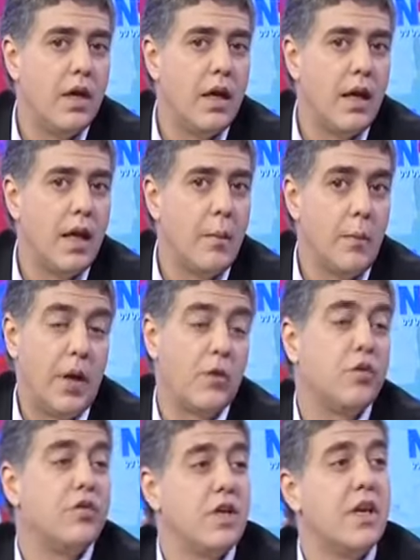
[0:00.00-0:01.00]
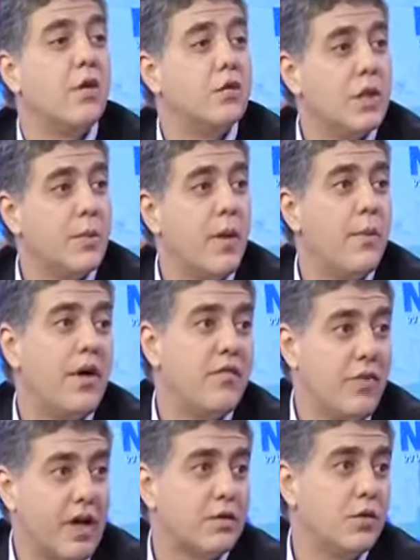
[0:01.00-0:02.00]
eh, pero sí sería un tema
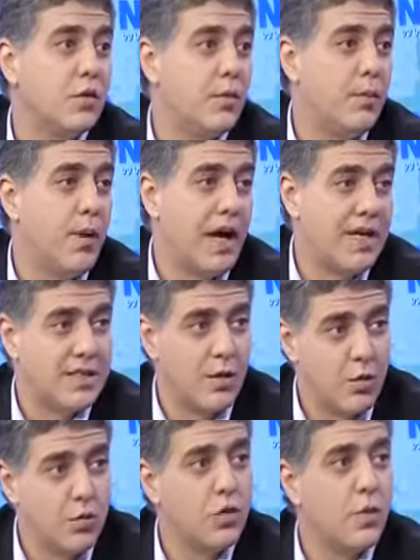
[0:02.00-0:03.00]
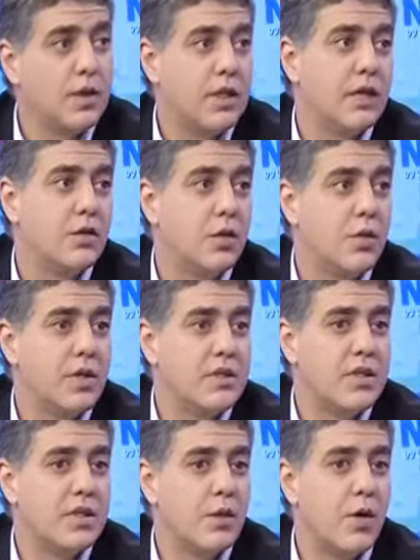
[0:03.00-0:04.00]
perfecto para el segundo mandato del
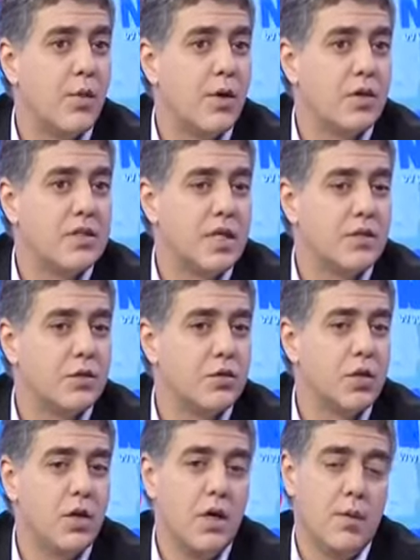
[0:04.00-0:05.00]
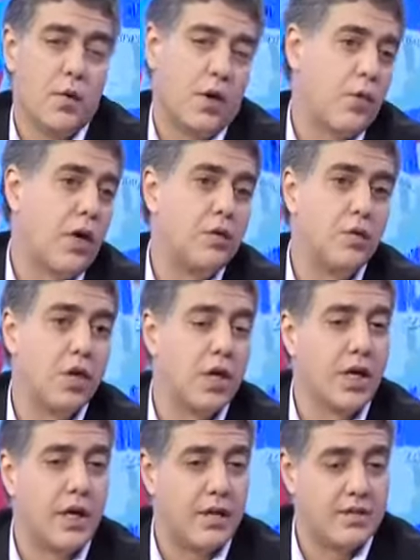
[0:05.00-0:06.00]
presidente Juan Manuel Santos, porque no hay duda
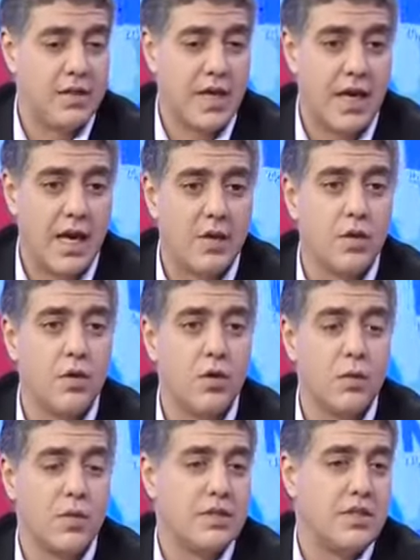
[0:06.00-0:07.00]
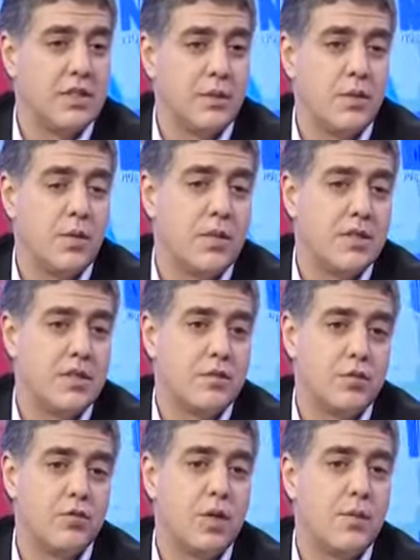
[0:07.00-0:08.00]
que si hay algo, el presidente Juan Manuel
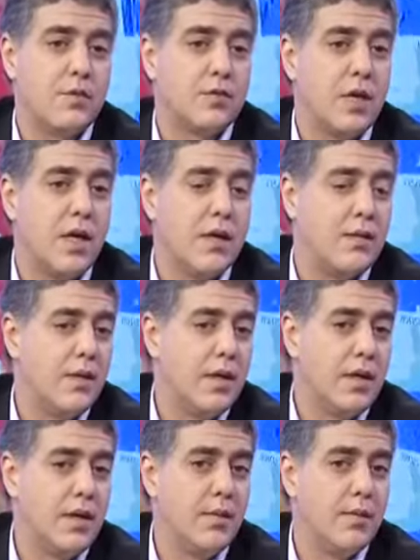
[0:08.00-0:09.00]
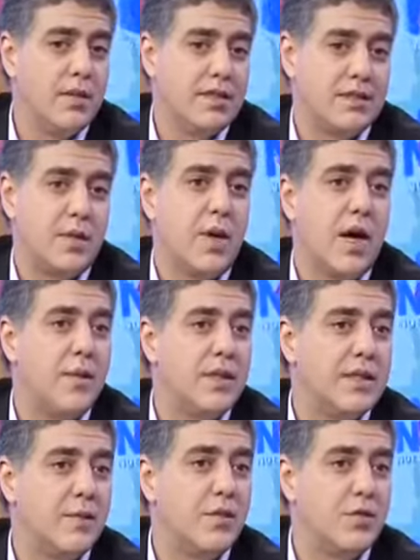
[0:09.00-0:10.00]
Santos es una persona eh,
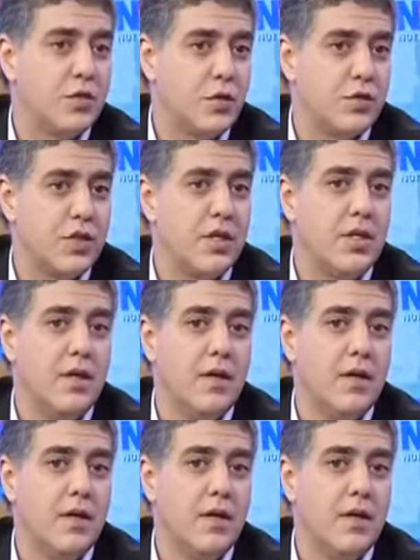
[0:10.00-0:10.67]
extremadamente ambiciosa,